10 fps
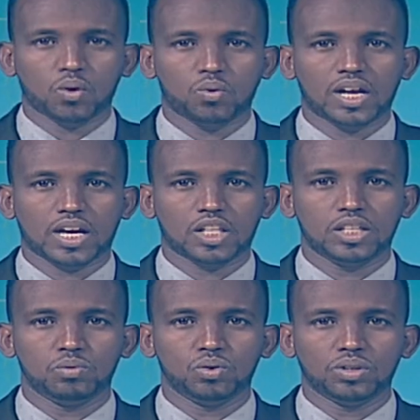فيها الخبراء
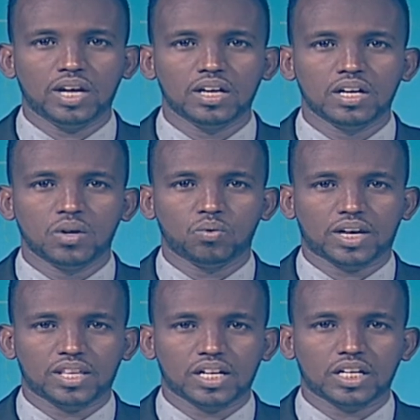والأكاديميون
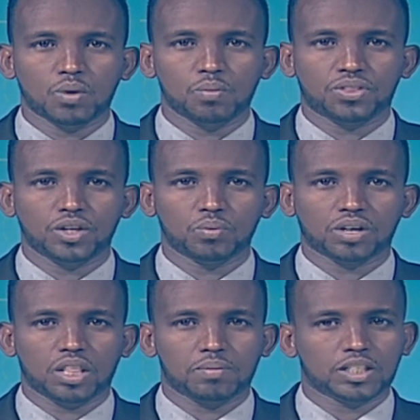وكذلك
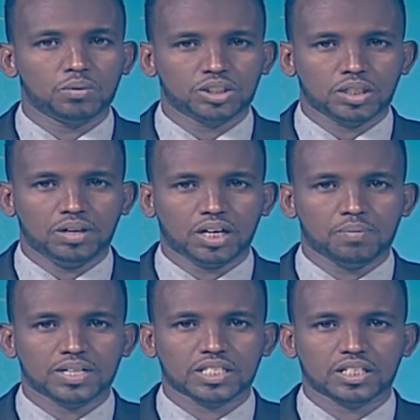ممثلو منظمات
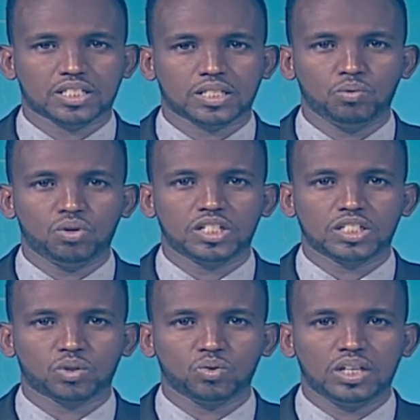المجتمع كما
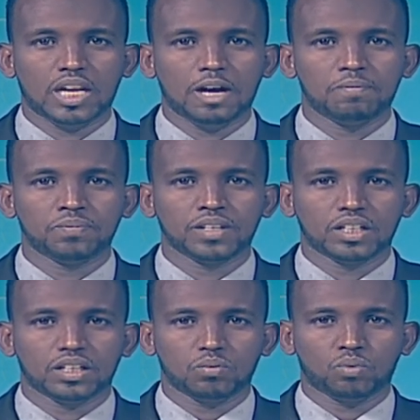ستستمع اللجنة
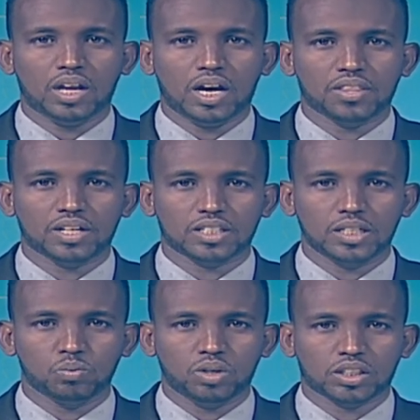إلى
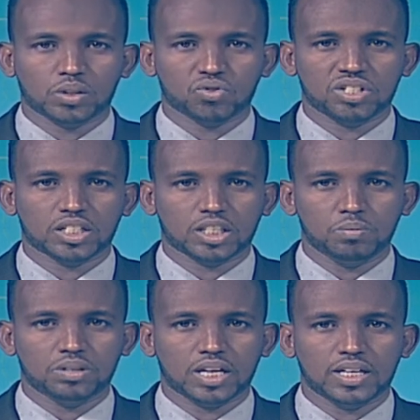ملاحظاتهم
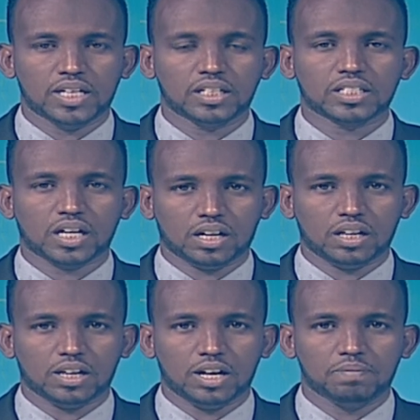وتوصياتهم بشأن
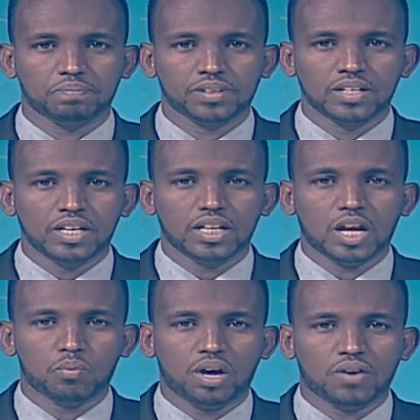هذا التقرير
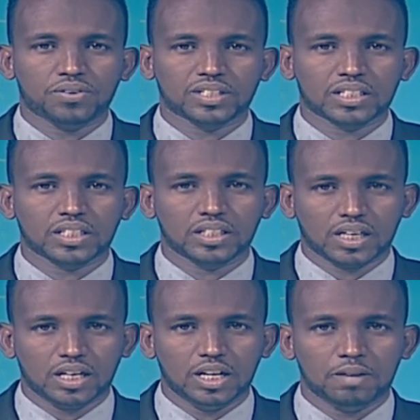إلى
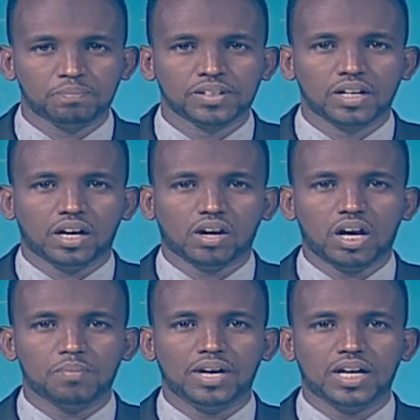محافظة الدخل
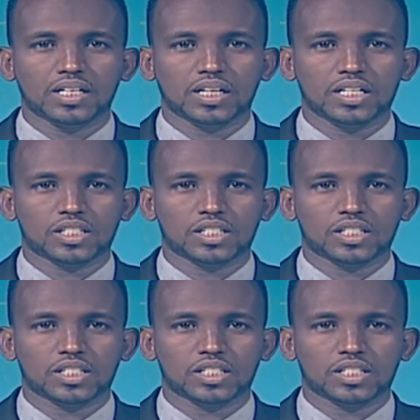راعى